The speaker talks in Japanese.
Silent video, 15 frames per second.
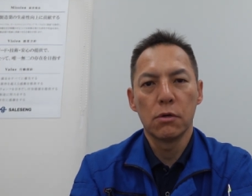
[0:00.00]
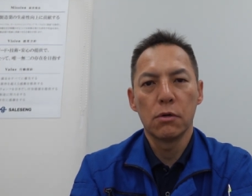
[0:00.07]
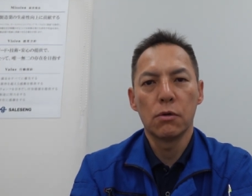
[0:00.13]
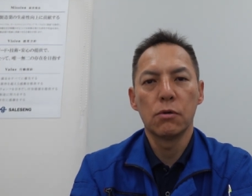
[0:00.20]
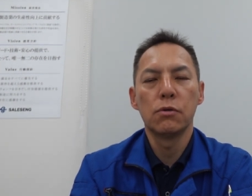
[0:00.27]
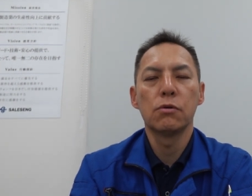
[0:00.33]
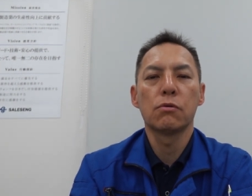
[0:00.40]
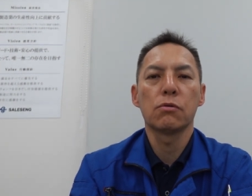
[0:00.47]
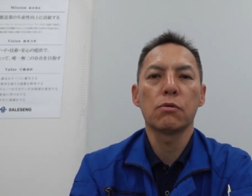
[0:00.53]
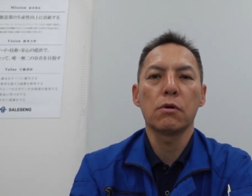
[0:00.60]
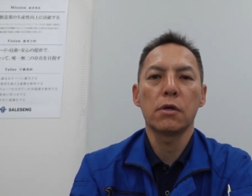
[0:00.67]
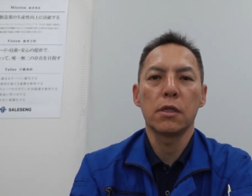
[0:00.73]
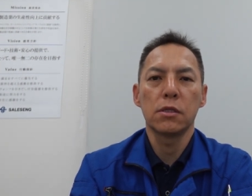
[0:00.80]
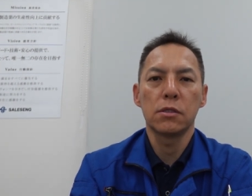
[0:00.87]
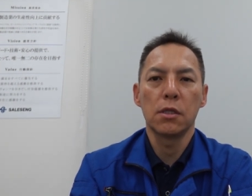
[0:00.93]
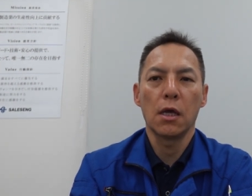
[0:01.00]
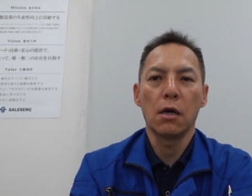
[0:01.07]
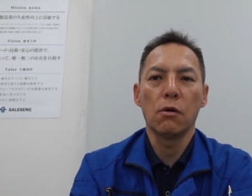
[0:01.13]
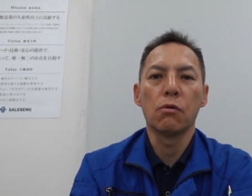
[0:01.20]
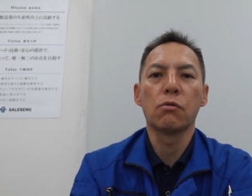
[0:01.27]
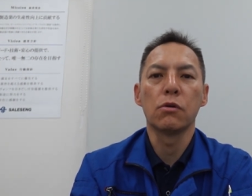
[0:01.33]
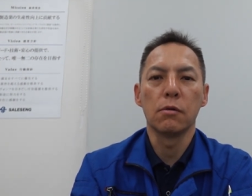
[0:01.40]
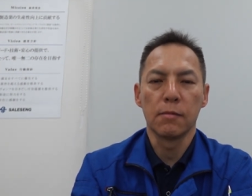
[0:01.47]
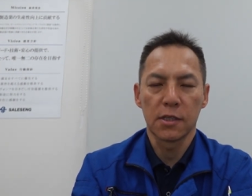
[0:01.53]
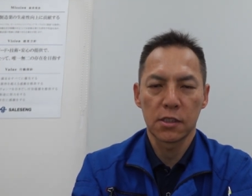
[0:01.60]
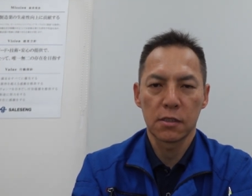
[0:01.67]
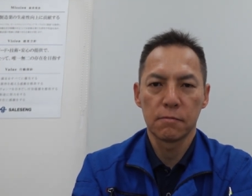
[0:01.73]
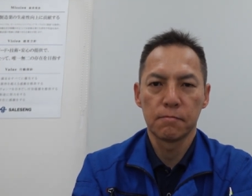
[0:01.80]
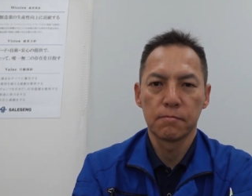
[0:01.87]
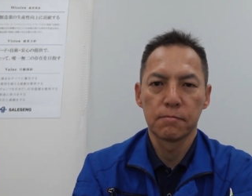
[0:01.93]
ということがですね起こりま
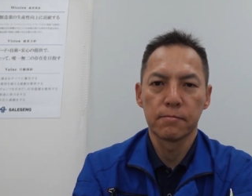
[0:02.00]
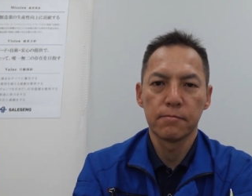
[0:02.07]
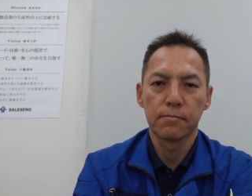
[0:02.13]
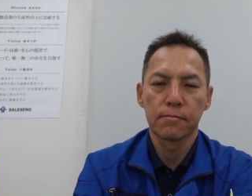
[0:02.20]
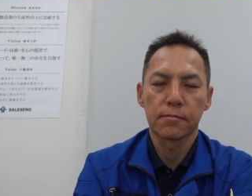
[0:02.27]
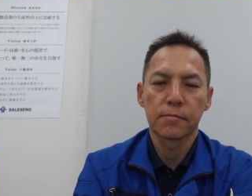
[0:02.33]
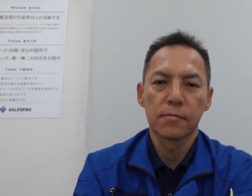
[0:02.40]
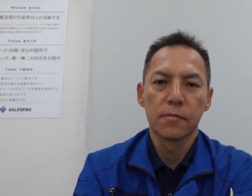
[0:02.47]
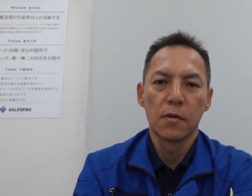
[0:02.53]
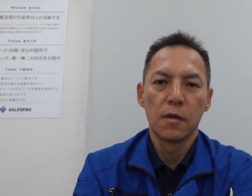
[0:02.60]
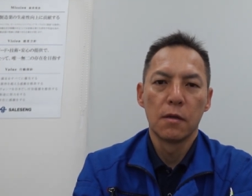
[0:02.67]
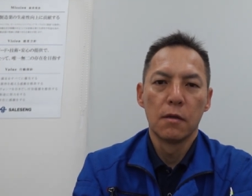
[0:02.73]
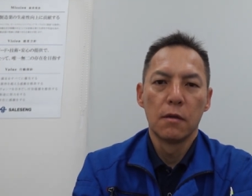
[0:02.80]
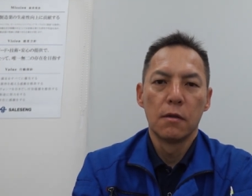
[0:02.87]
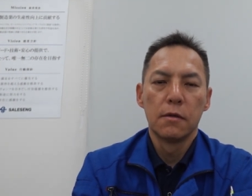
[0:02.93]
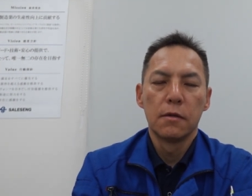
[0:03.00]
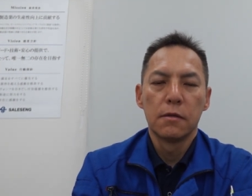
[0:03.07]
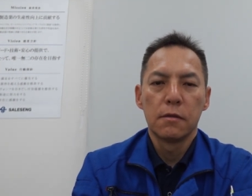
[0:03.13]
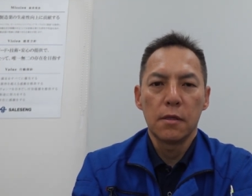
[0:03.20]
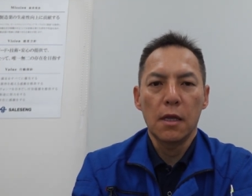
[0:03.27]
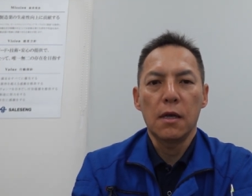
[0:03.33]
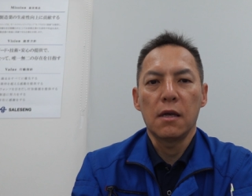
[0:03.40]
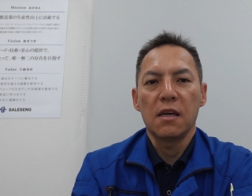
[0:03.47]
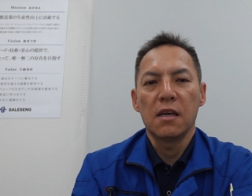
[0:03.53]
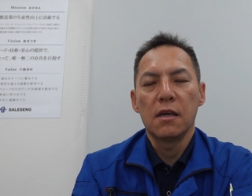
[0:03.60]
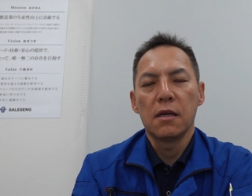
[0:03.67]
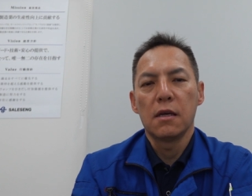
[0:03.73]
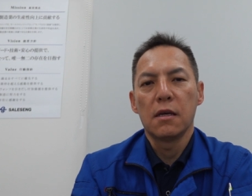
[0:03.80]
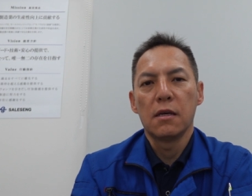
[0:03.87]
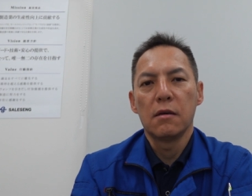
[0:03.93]
すで、
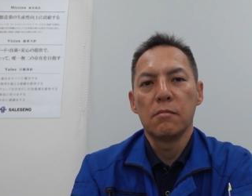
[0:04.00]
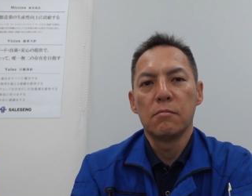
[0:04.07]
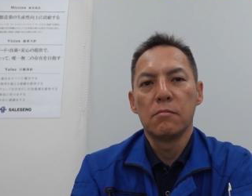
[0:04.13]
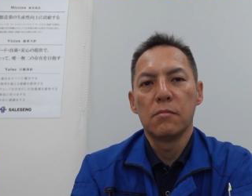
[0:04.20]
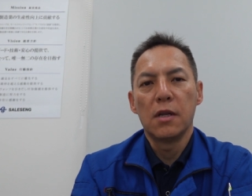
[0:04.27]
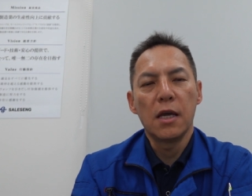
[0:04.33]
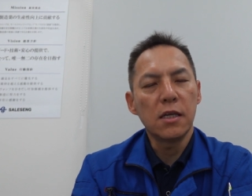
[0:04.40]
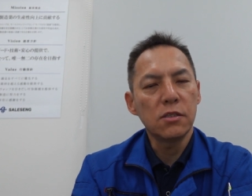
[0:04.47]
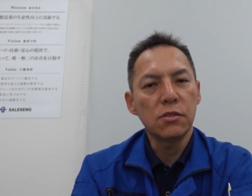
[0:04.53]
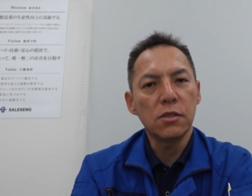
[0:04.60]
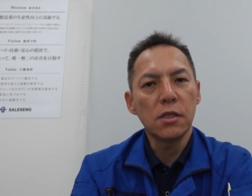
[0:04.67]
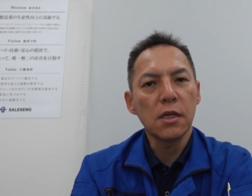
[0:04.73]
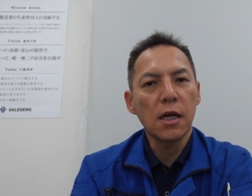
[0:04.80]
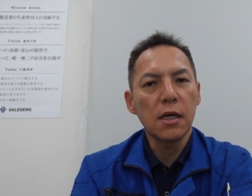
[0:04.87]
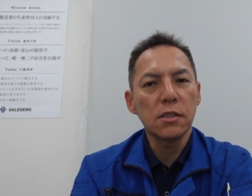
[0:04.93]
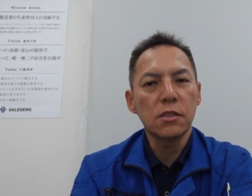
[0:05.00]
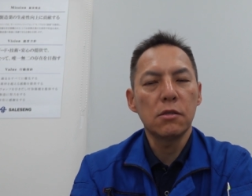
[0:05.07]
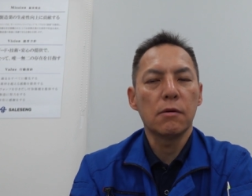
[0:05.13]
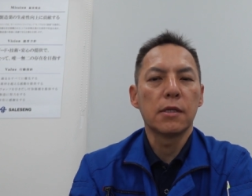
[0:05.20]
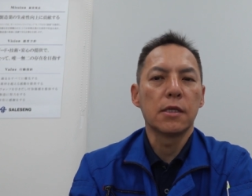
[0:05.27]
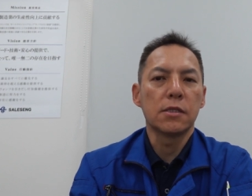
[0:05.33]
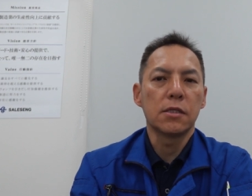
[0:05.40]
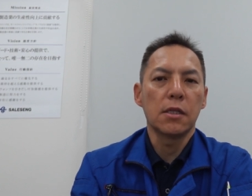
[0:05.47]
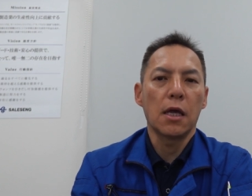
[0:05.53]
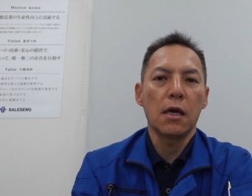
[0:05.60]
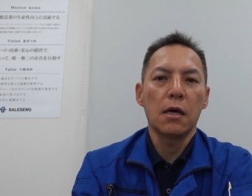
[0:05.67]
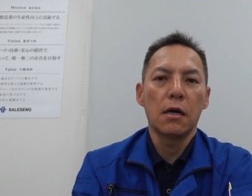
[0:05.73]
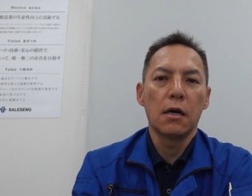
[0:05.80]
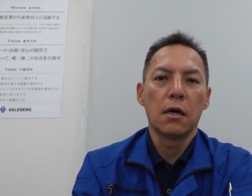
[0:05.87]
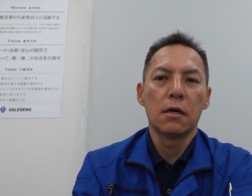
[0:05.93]
えー、冷水に関してはです
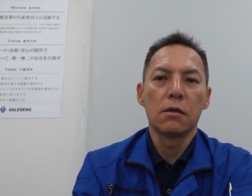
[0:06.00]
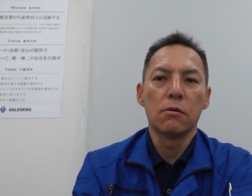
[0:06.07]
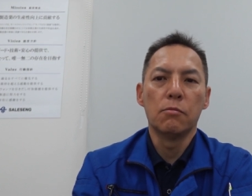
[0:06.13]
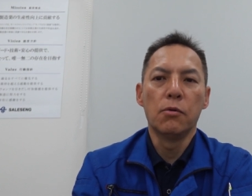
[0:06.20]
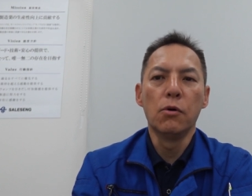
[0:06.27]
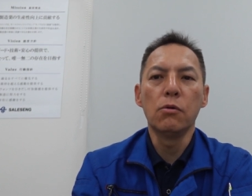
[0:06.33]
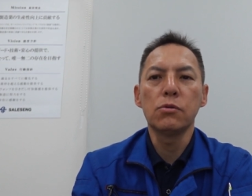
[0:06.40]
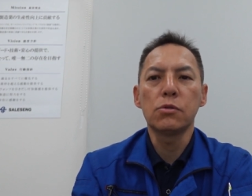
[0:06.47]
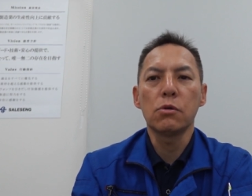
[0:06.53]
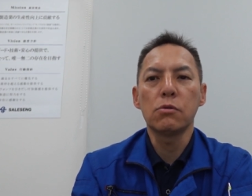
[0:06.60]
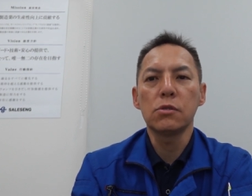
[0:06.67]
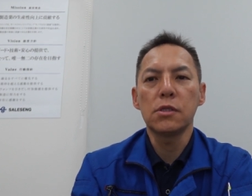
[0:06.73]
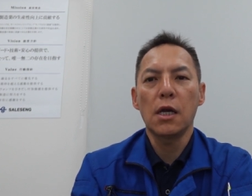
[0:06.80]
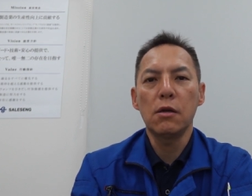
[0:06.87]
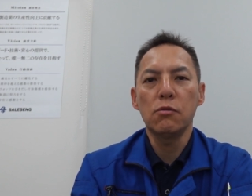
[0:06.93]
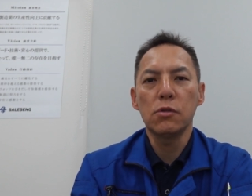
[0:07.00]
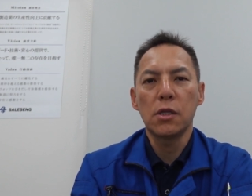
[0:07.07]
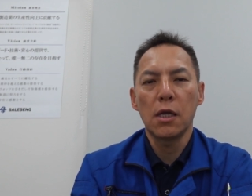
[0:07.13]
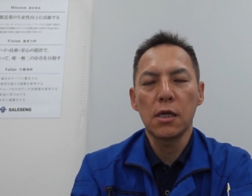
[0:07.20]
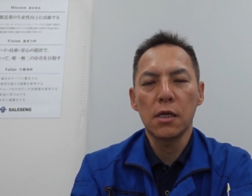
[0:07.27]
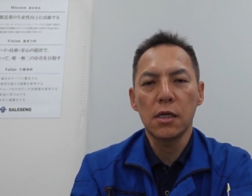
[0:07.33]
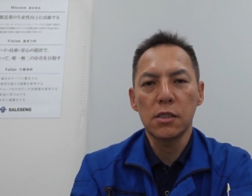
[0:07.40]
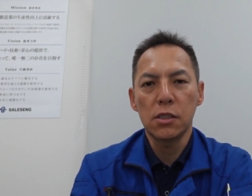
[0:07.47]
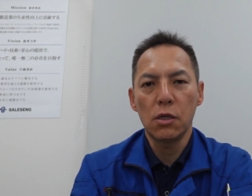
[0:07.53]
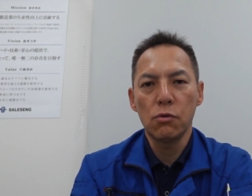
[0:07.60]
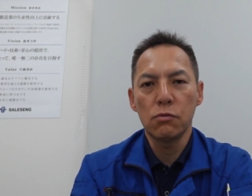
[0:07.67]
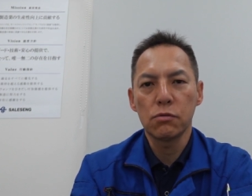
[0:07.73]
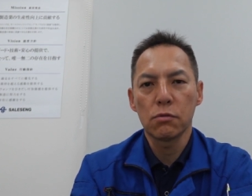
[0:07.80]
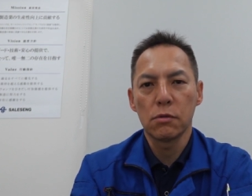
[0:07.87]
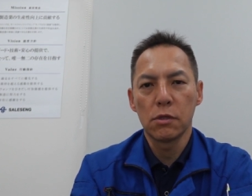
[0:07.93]
ねあの防食剤を添加して
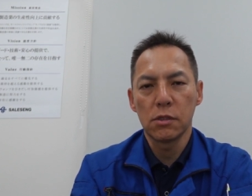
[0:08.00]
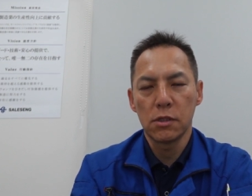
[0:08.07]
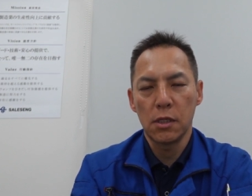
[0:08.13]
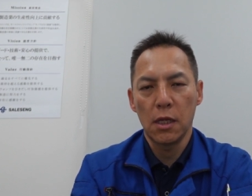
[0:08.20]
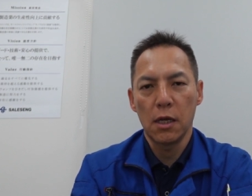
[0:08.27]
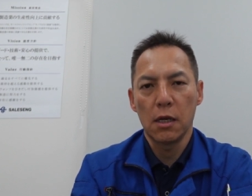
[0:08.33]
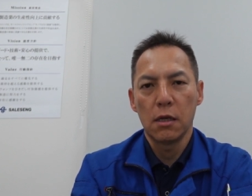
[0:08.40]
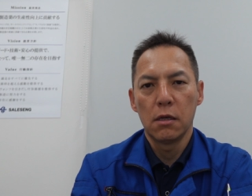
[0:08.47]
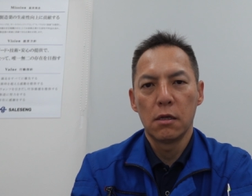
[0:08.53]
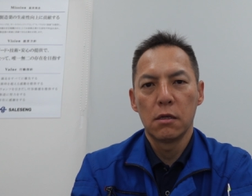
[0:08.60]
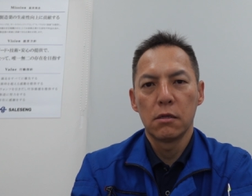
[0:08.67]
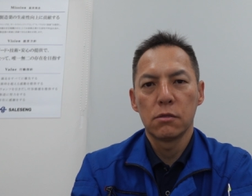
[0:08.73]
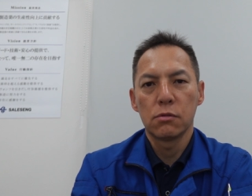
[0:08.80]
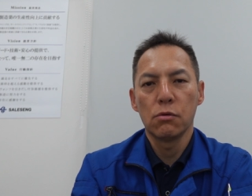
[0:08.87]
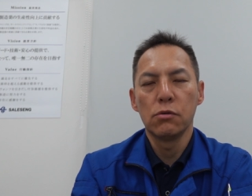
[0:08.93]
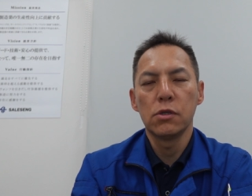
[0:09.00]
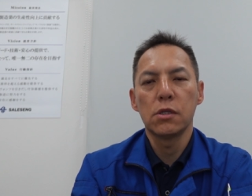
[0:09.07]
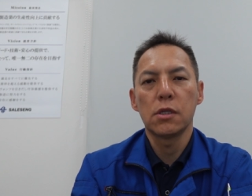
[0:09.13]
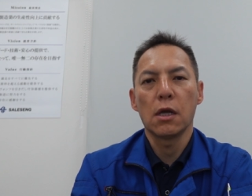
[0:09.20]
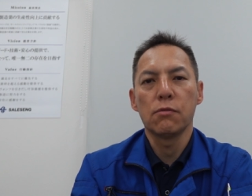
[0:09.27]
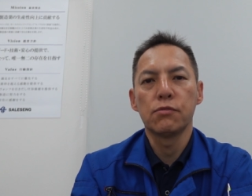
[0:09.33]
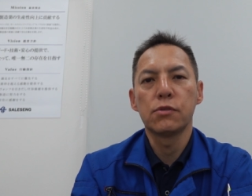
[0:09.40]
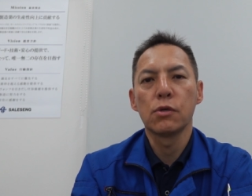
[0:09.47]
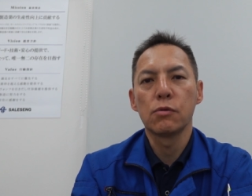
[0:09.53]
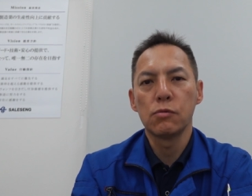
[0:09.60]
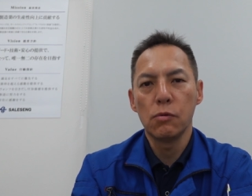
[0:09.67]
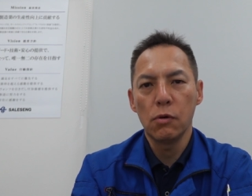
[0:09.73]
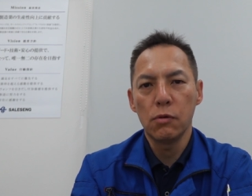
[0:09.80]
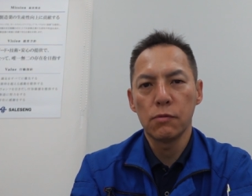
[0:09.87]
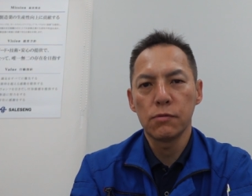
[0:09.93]
おくとですねそういった腐
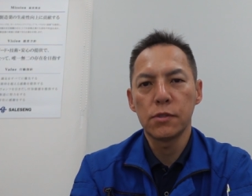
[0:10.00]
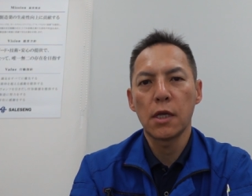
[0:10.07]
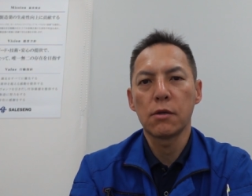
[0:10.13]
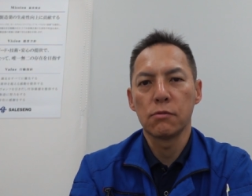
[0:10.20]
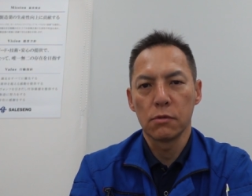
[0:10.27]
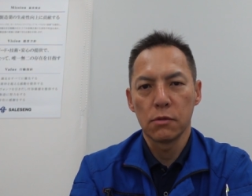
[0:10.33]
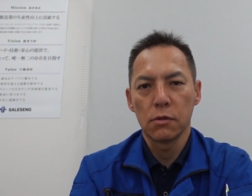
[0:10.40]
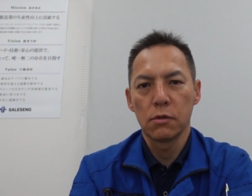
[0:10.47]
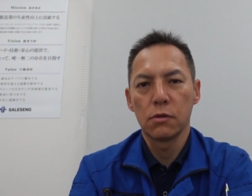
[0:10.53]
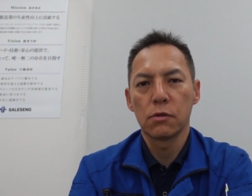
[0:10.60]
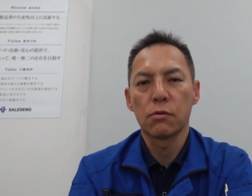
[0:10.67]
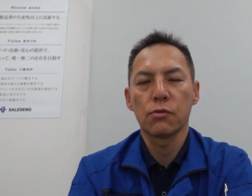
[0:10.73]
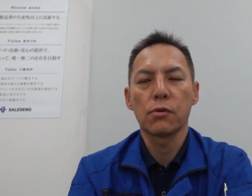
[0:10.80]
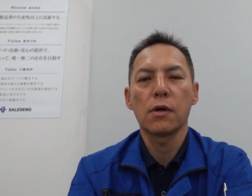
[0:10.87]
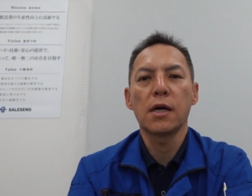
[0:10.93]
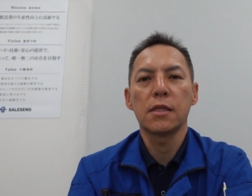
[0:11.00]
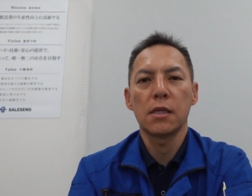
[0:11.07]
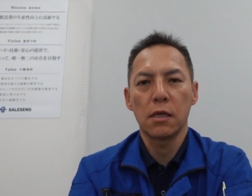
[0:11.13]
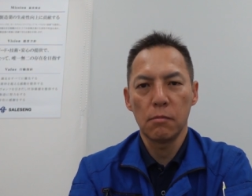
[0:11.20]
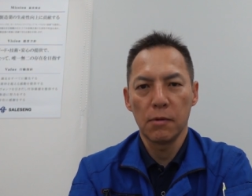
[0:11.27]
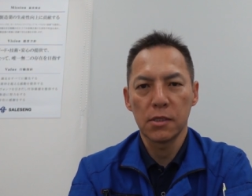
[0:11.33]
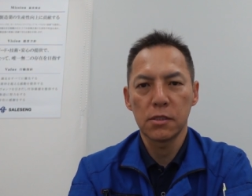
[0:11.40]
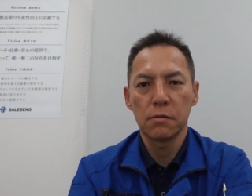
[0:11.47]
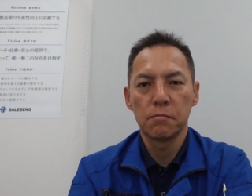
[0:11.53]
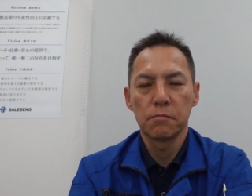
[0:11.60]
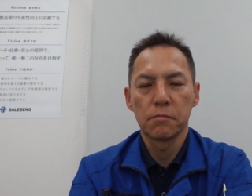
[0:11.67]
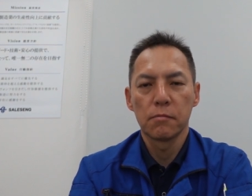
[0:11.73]
食を防ぐことができます